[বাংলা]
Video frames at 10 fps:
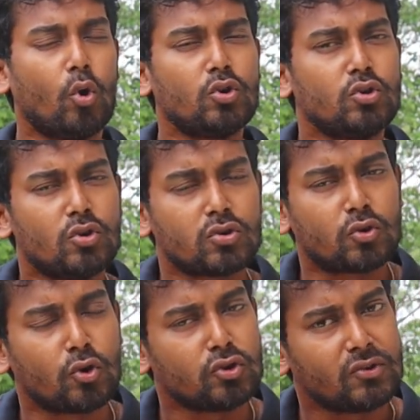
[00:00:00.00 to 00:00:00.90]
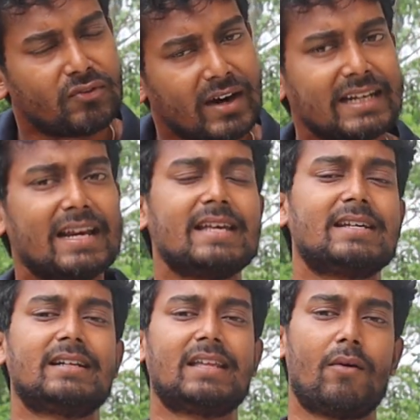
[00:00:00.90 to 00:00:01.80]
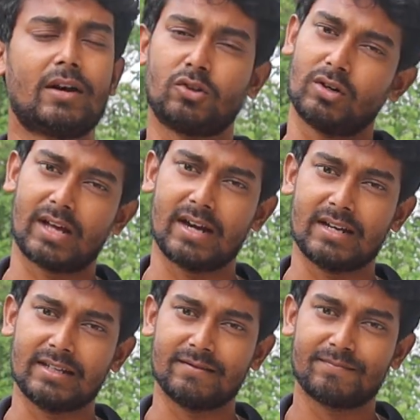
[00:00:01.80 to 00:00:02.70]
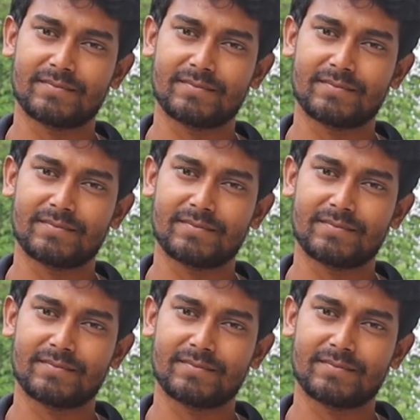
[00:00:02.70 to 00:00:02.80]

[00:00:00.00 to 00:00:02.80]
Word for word: অন্য কোনো ফার্টিলাইজার দেওয়ার দরকার নেই